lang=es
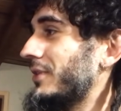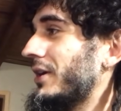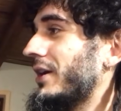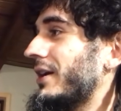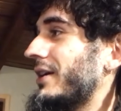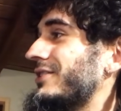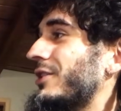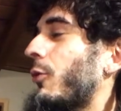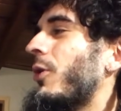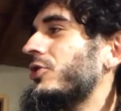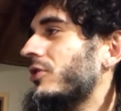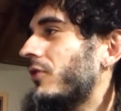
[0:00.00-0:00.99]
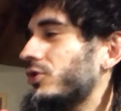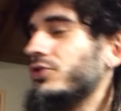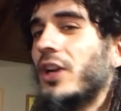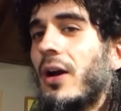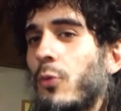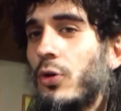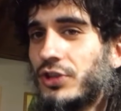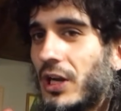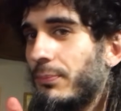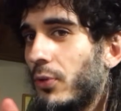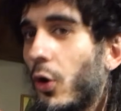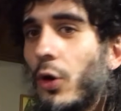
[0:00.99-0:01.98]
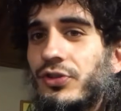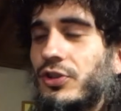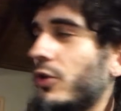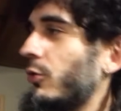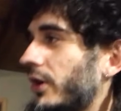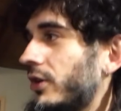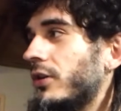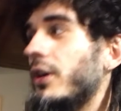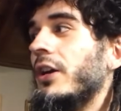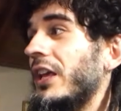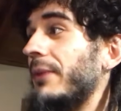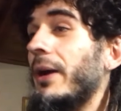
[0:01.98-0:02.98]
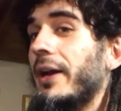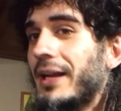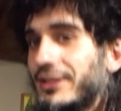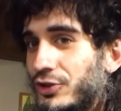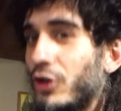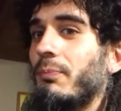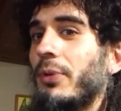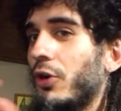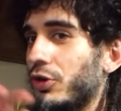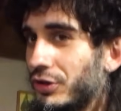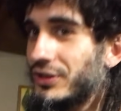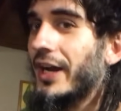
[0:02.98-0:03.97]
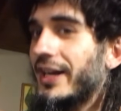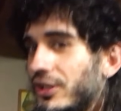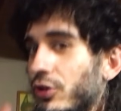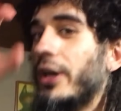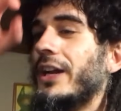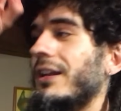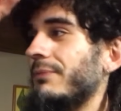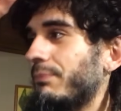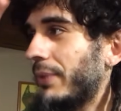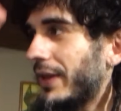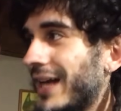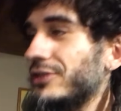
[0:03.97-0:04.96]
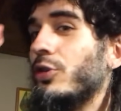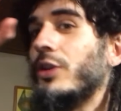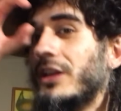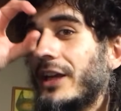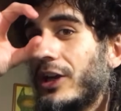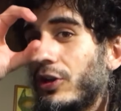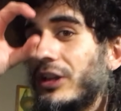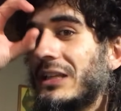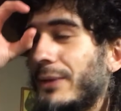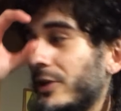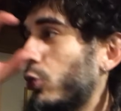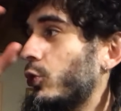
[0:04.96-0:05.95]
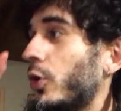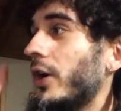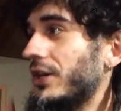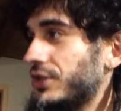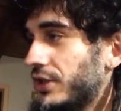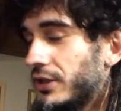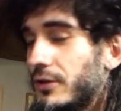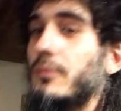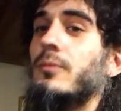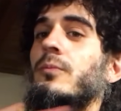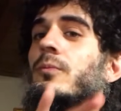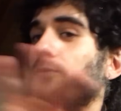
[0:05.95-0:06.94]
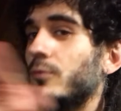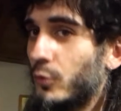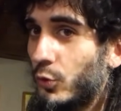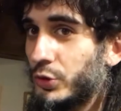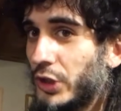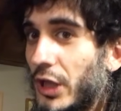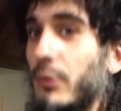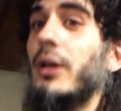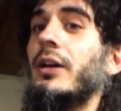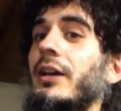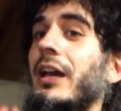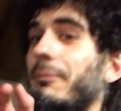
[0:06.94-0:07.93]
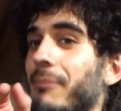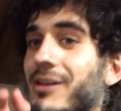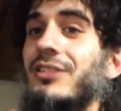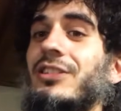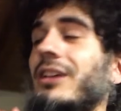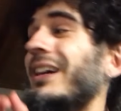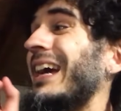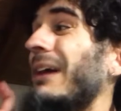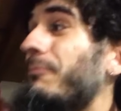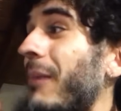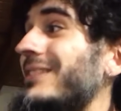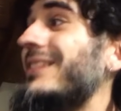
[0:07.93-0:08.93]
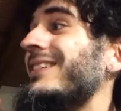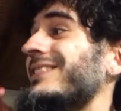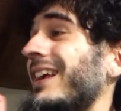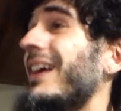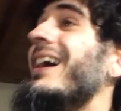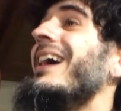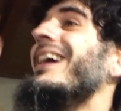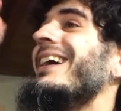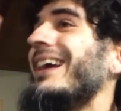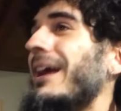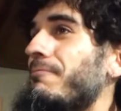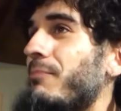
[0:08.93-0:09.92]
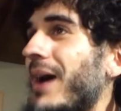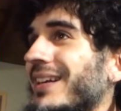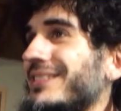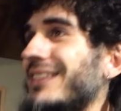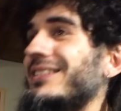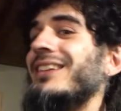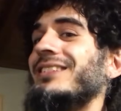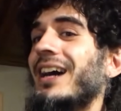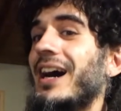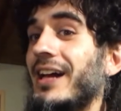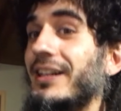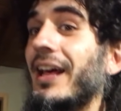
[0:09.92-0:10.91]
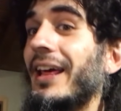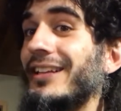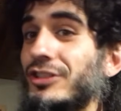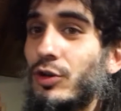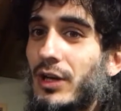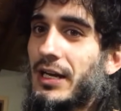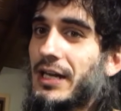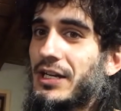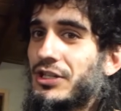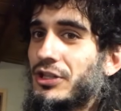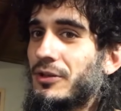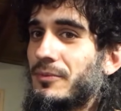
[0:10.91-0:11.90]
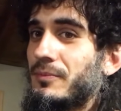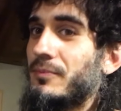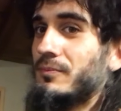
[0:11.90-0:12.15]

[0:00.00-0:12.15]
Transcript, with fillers: Eh, si encuentro fotos se las, se las pongo y si no, bueno, imaginación, pero no estoy exagerando. Eran pedazos de hielo del tamaño de un huevo de gallina. Ustedes ven, ¿qué pasa si, qué pasa si, qué pasa si les agarra eso en la calle?